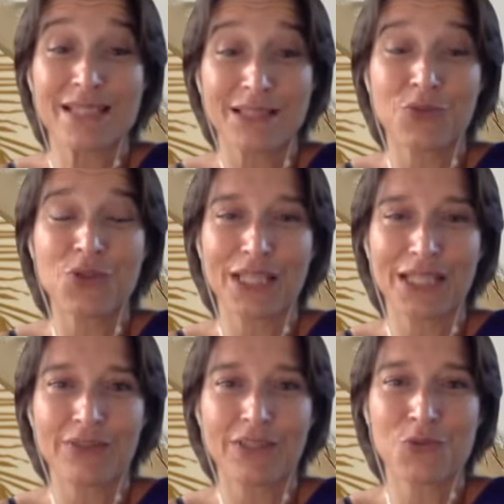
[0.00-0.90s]
sept ans que
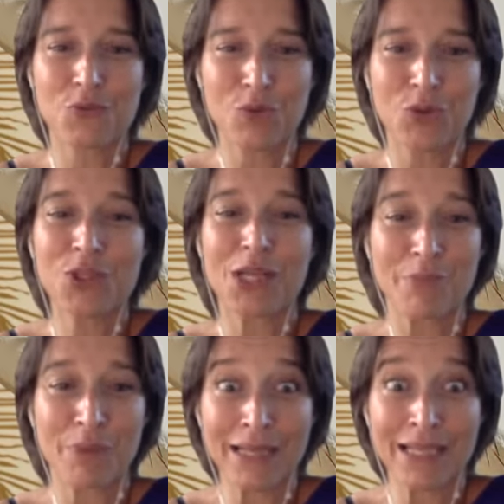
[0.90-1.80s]
j'écrivais dans ce blog, j'avais
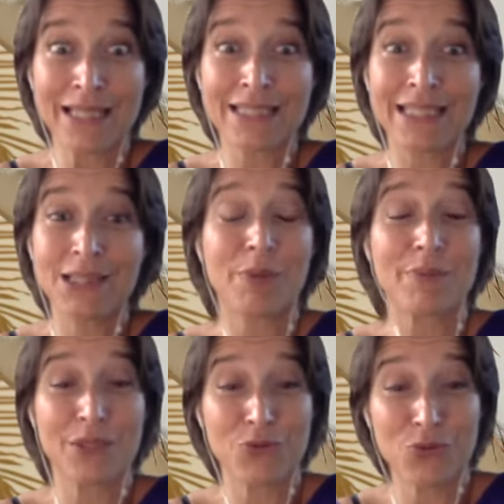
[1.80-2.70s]
pas mal d'articles, pas
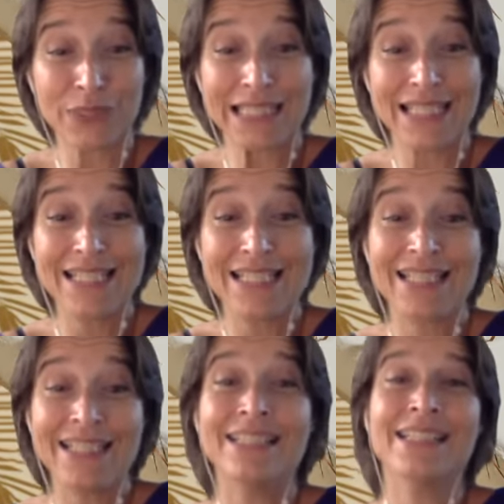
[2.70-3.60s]
mal de gens qui le
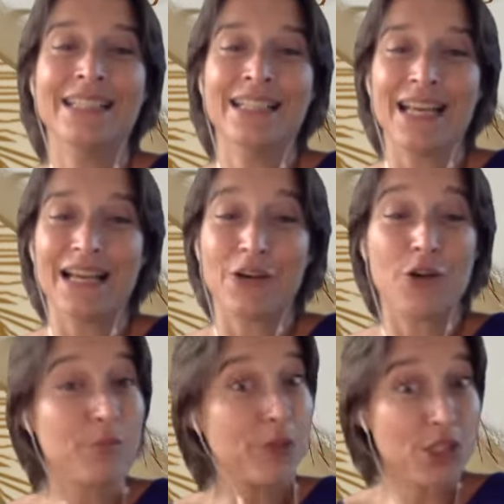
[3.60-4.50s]
lisaient.
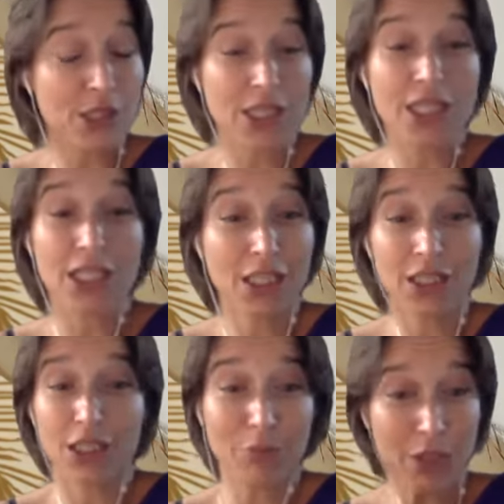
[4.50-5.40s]
Euh, et puis
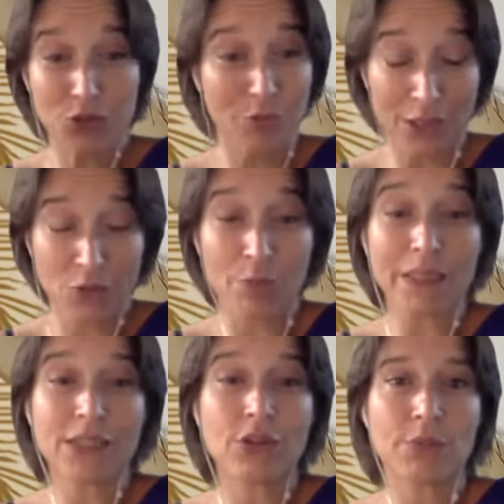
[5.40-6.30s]
j'ai, bah, tu m'as
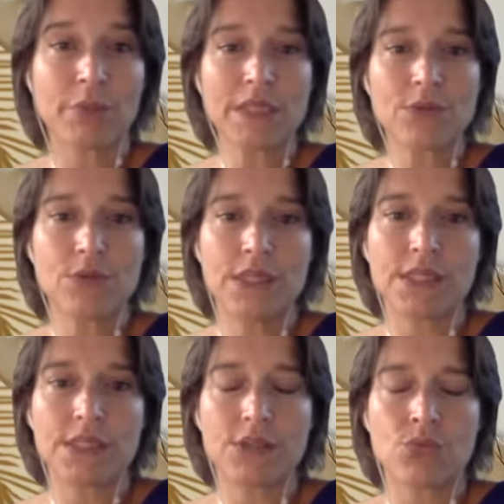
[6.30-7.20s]
accompagné dans la prise de
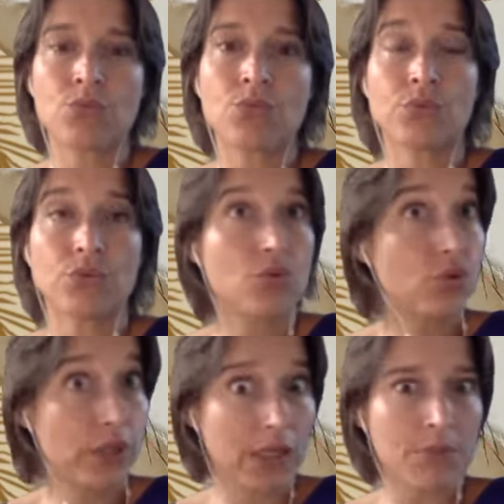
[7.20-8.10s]
décision de
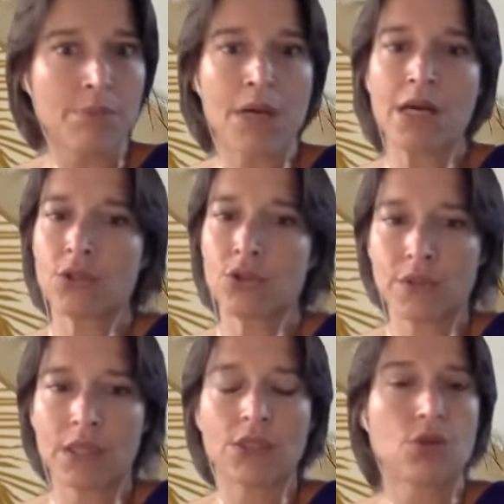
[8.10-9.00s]
je garde ma marque, je
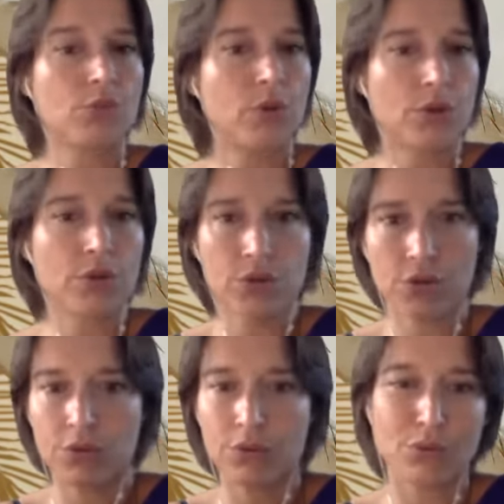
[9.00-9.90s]
scratch le blog,
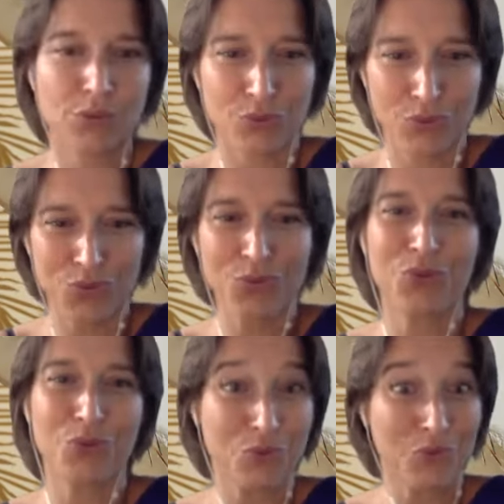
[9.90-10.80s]
je,
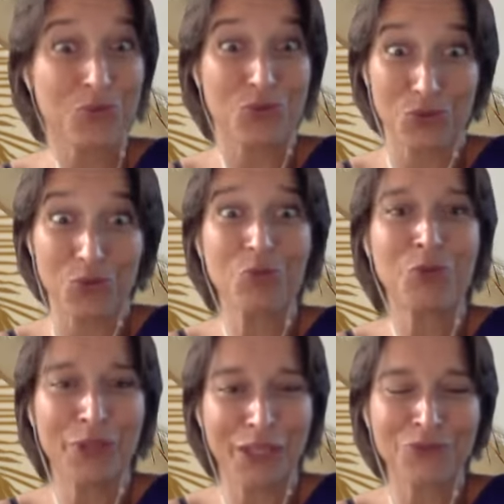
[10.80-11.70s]
je, je
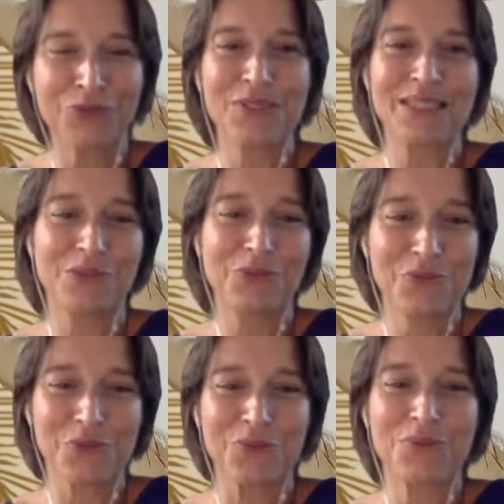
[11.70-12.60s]
replug un nouveau site
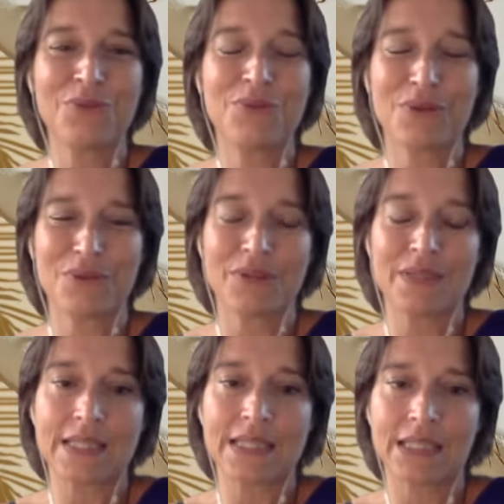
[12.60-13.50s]
dessus, euh,
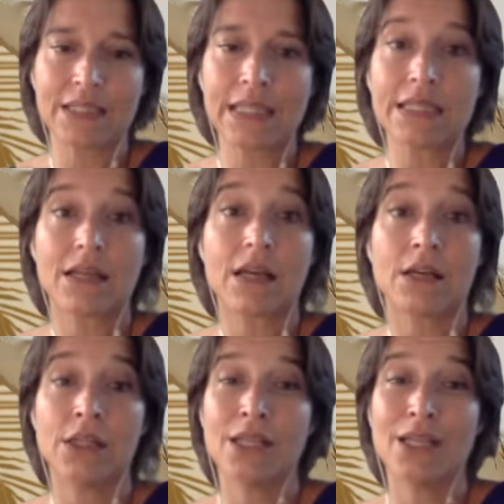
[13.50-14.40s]
etc. Qui a été un,